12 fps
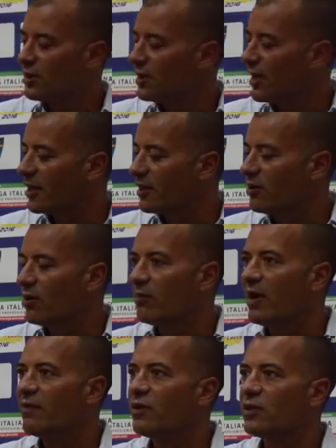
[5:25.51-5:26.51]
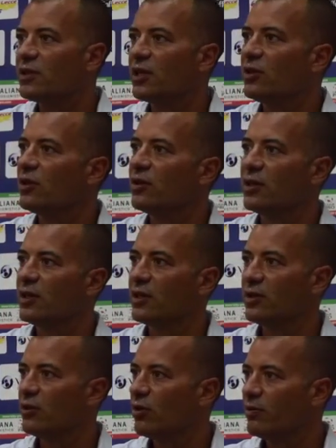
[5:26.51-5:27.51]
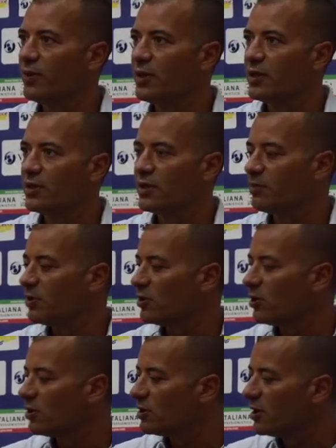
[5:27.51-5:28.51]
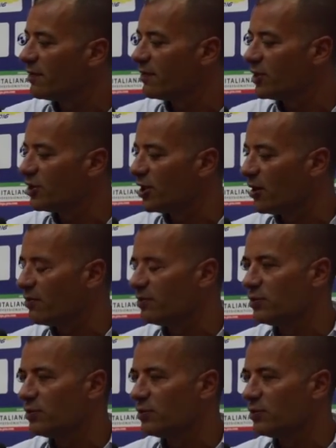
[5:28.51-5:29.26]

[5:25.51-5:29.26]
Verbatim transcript: tecnico ma forse non nomi strepitosi e invece